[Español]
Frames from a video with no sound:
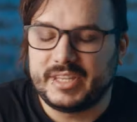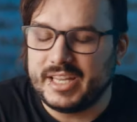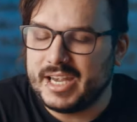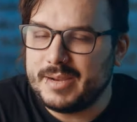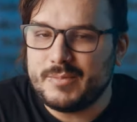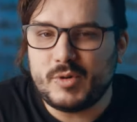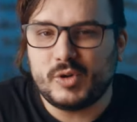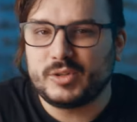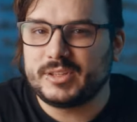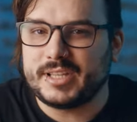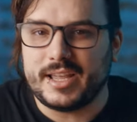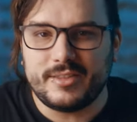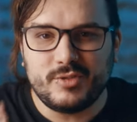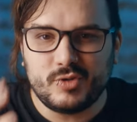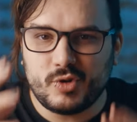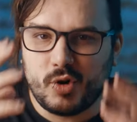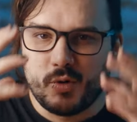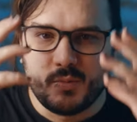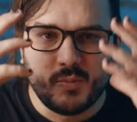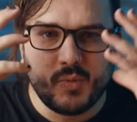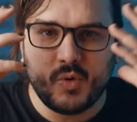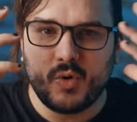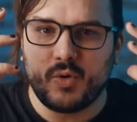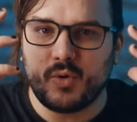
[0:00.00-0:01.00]
Tenemos tantos
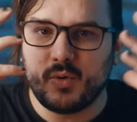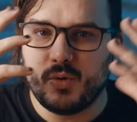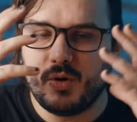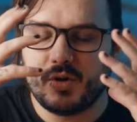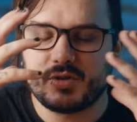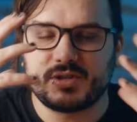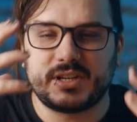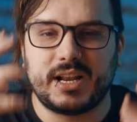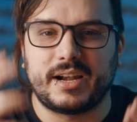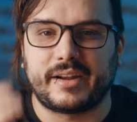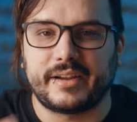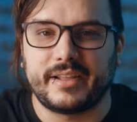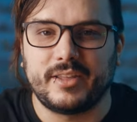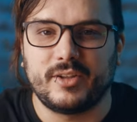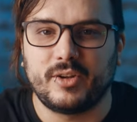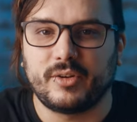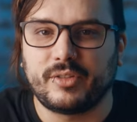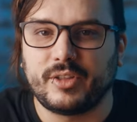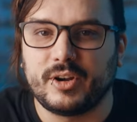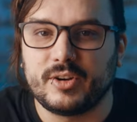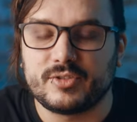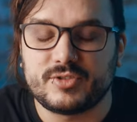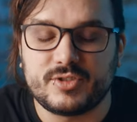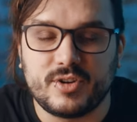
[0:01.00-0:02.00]
músculos alrededor
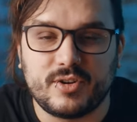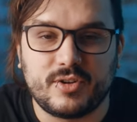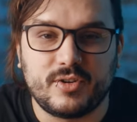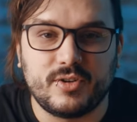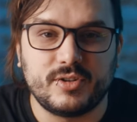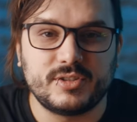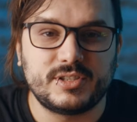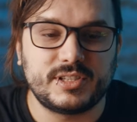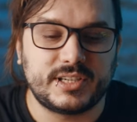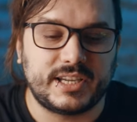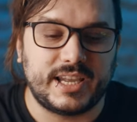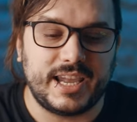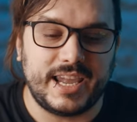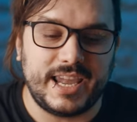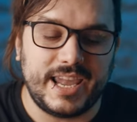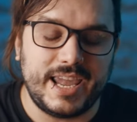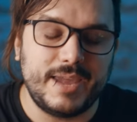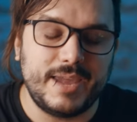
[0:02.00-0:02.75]
de los ojos que